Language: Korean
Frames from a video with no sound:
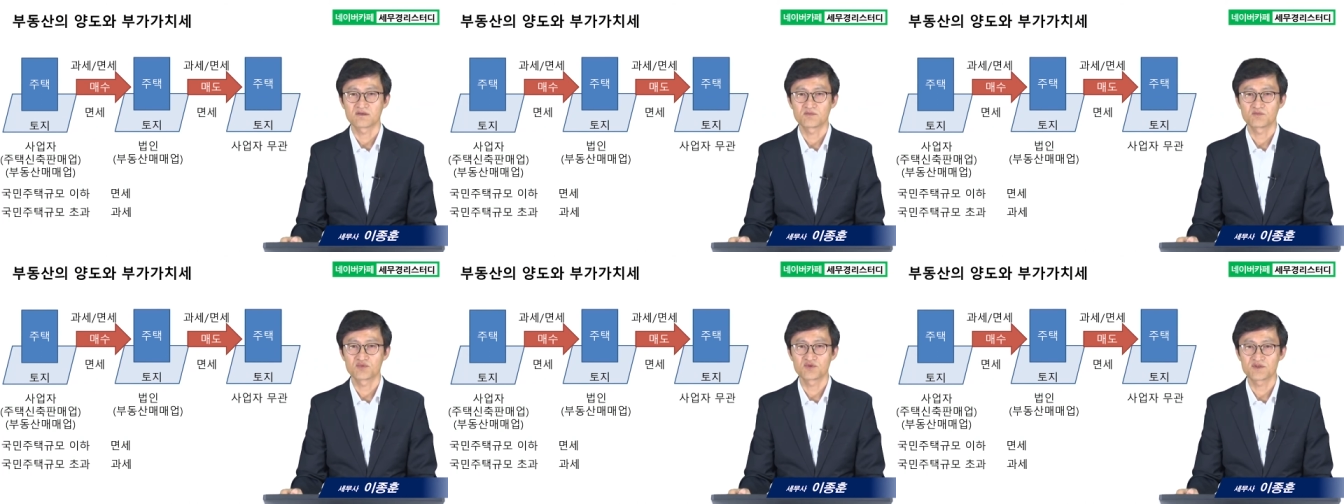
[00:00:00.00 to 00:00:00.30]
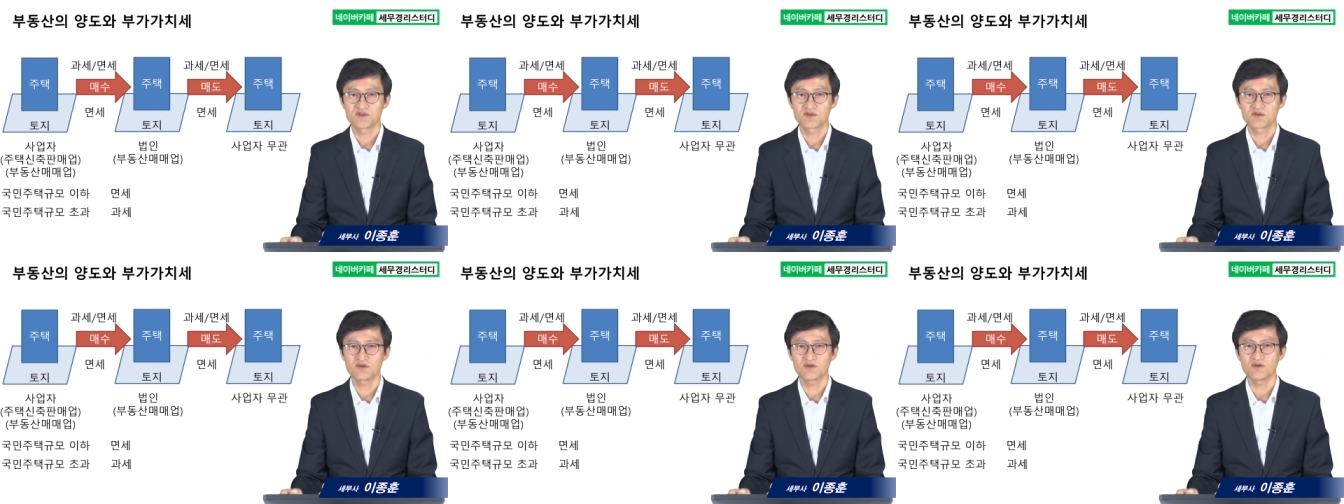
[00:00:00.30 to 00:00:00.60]

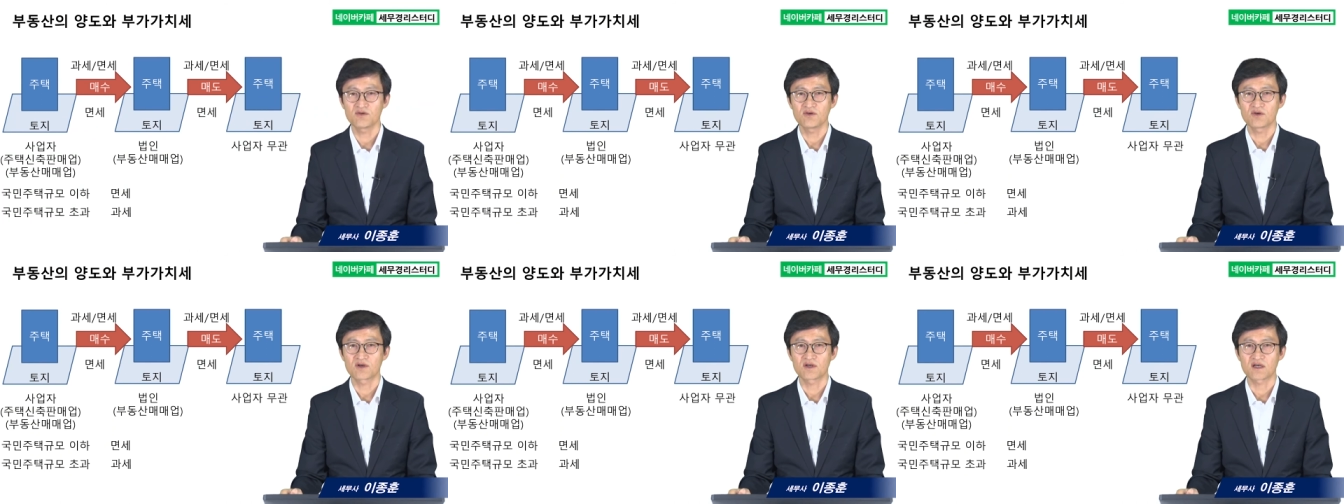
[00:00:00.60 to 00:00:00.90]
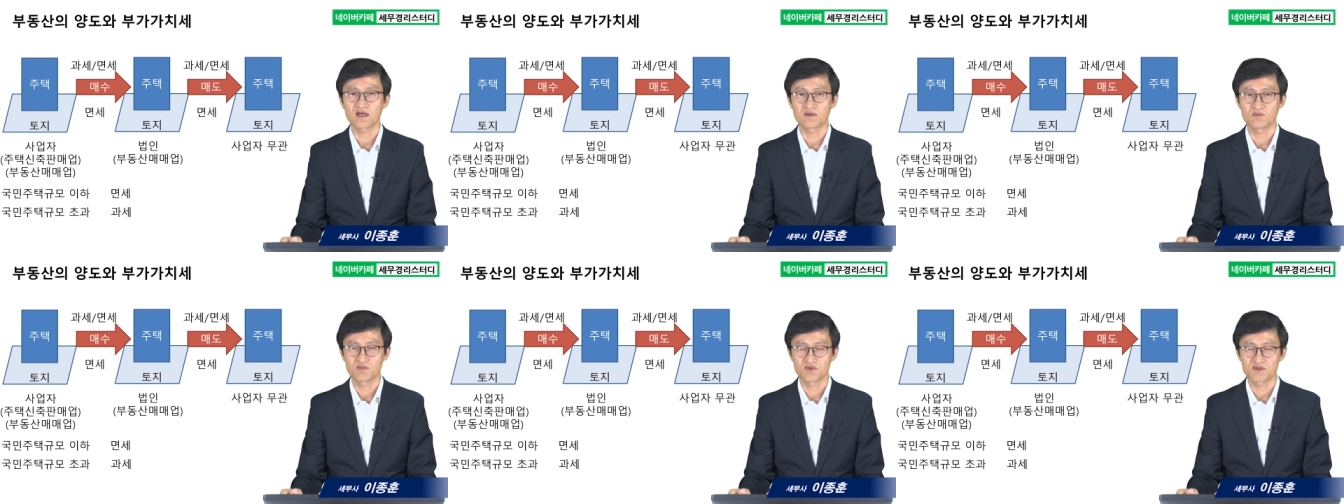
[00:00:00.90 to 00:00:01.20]
붙이고
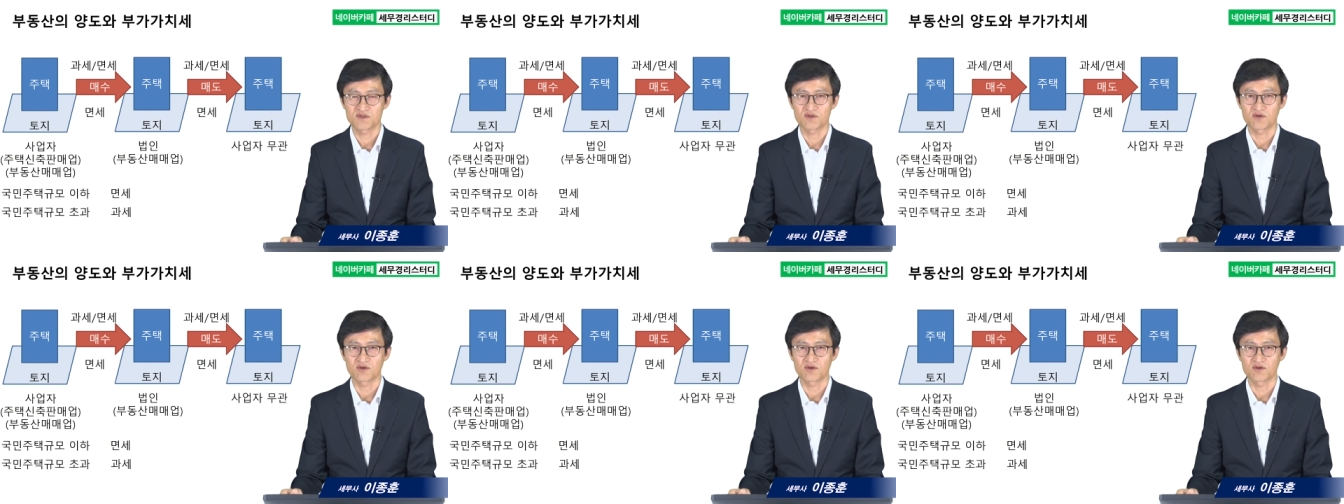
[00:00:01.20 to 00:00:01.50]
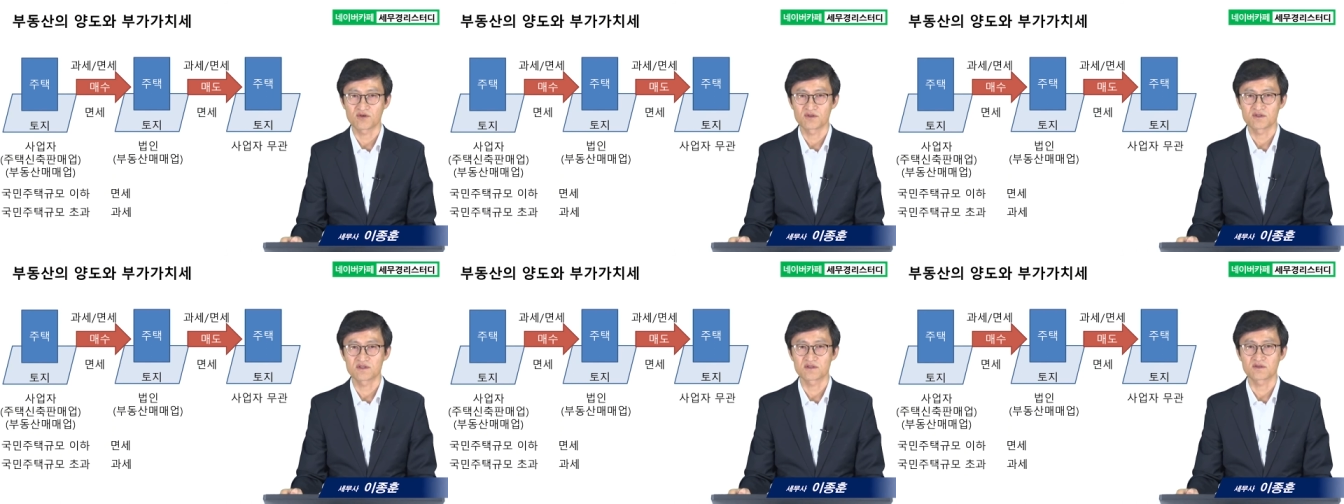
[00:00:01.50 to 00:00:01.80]
안 붙이고
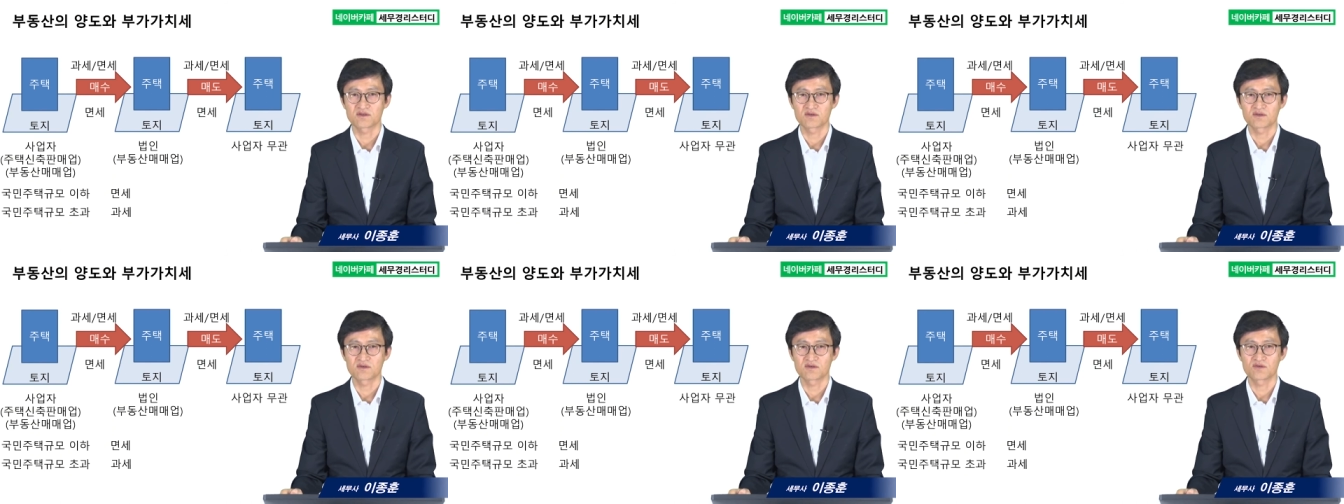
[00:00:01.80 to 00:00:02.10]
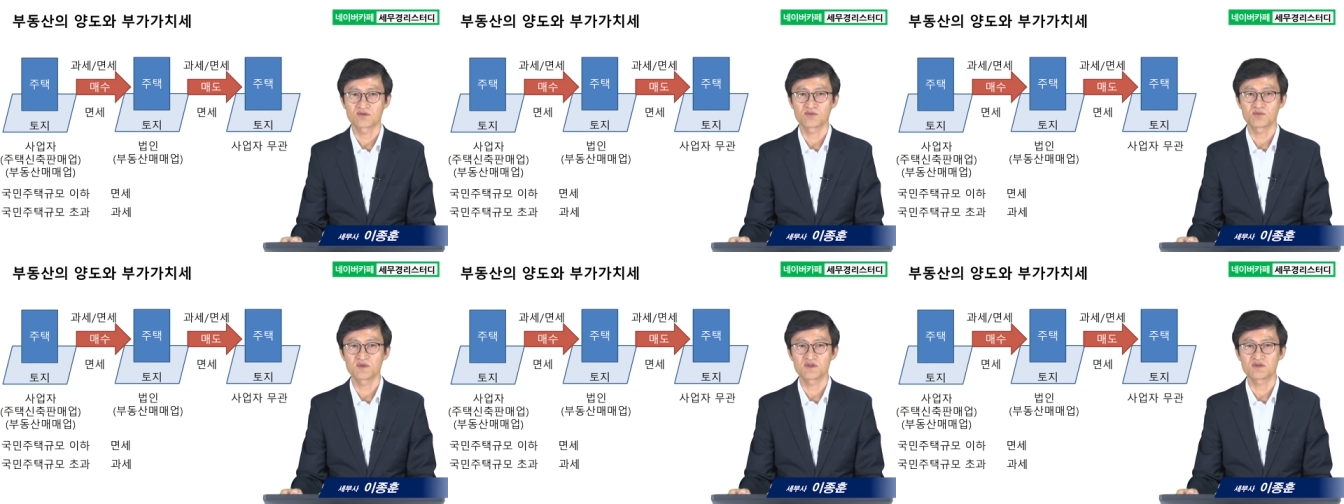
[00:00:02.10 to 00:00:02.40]
즉
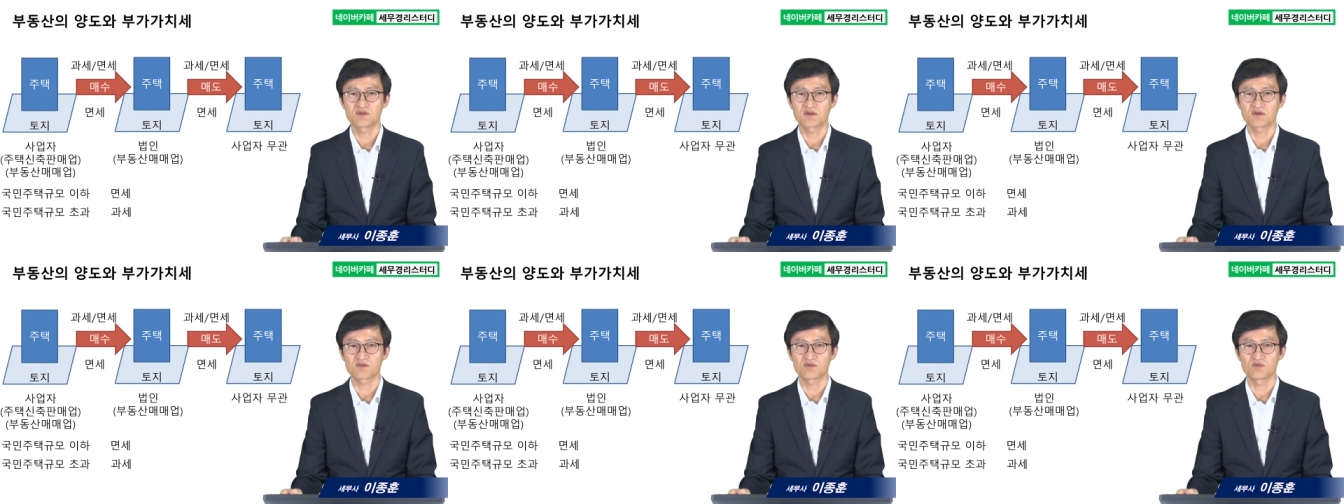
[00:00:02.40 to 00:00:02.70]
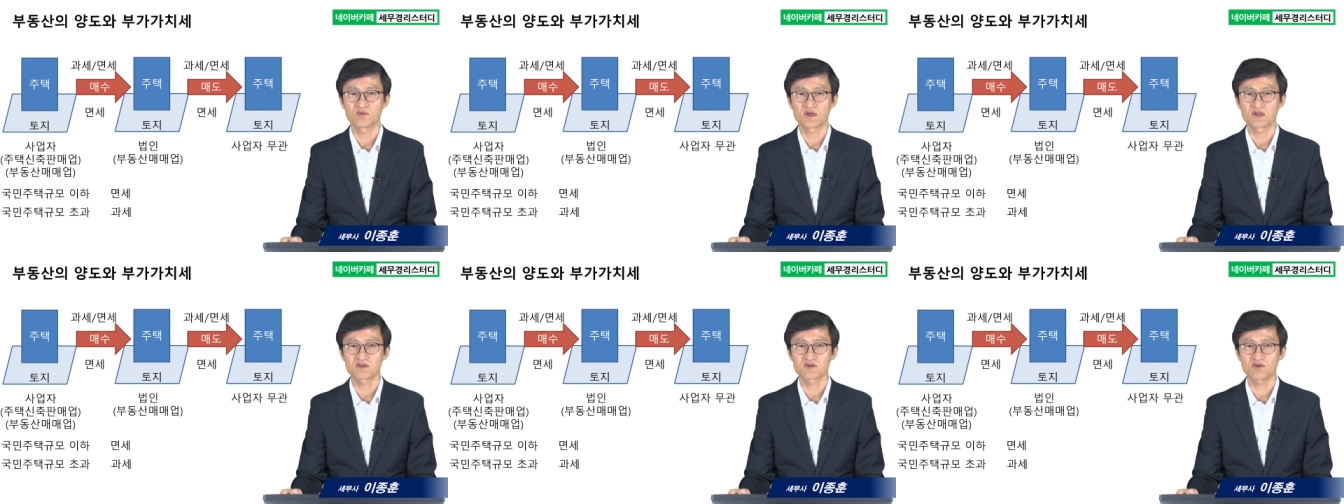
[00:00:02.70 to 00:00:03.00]
국민주택
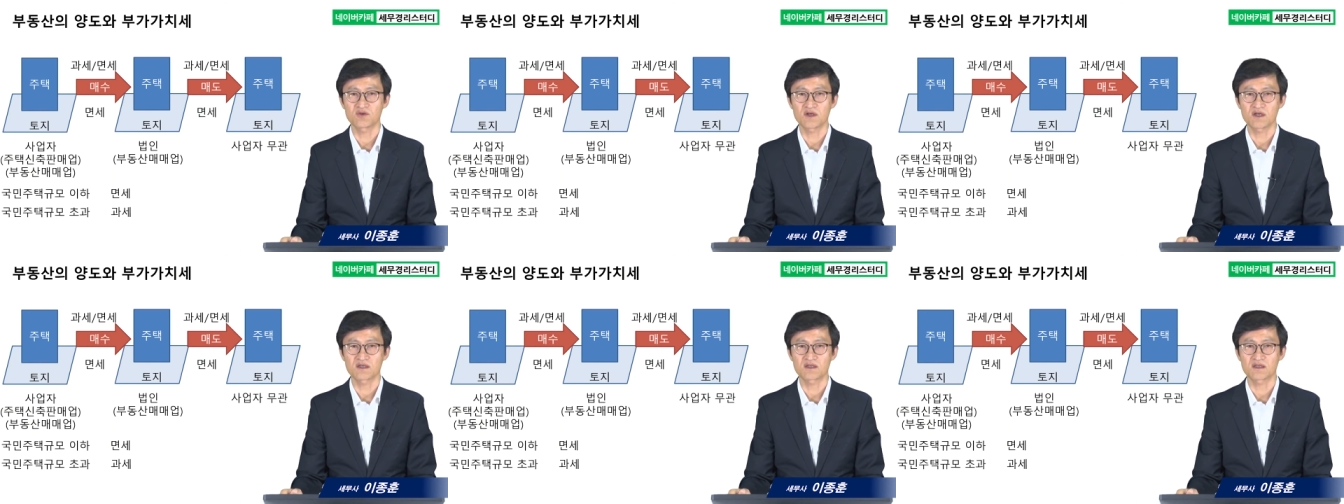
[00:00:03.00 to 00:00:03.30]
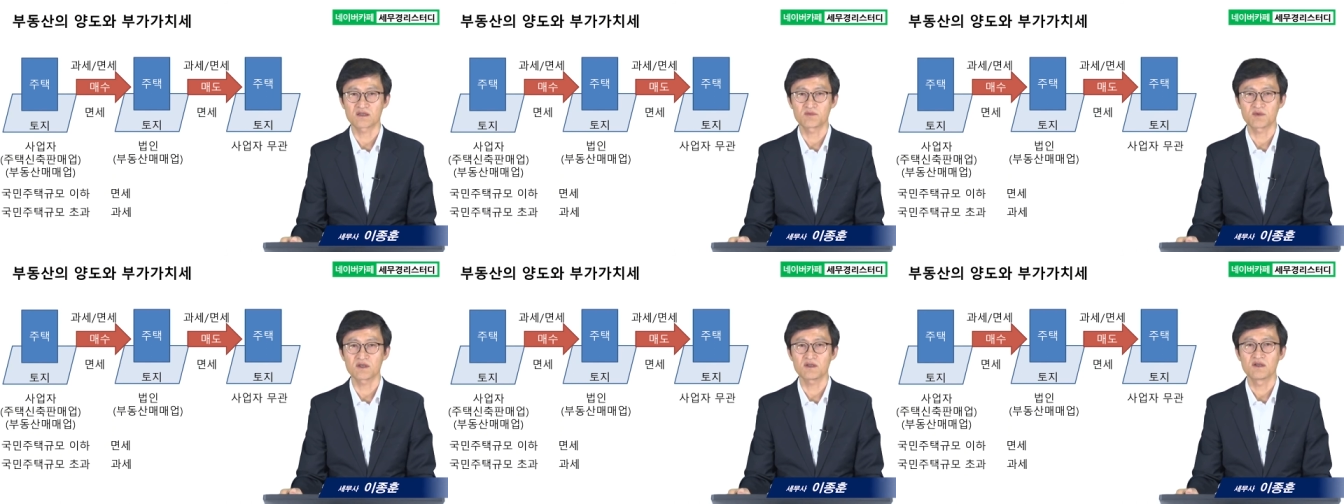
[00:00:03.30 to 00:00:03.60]
규모가 초과가
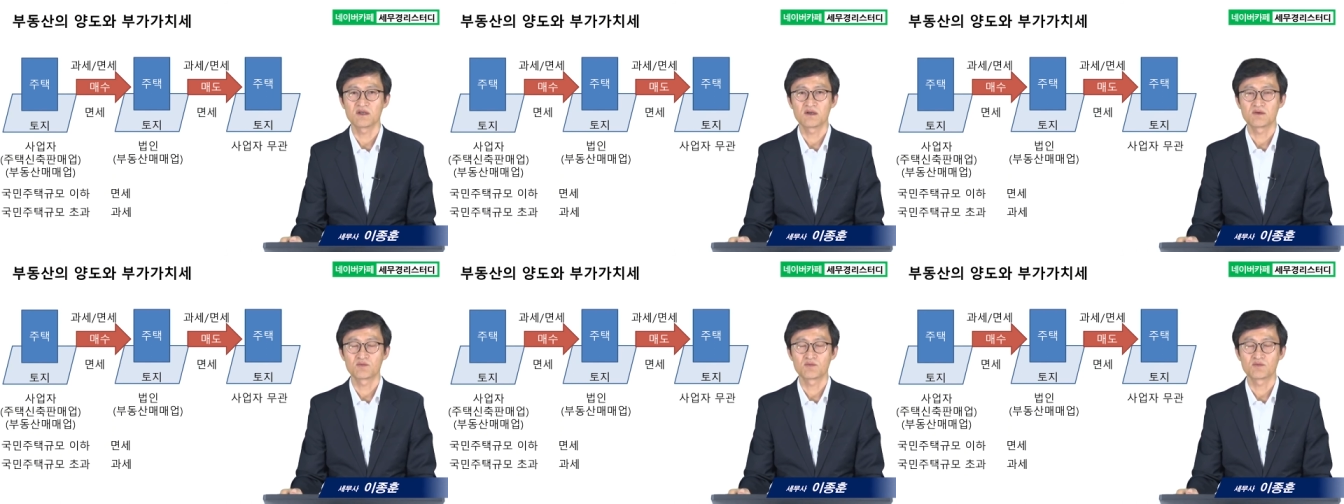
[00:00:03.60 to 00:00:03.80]
되면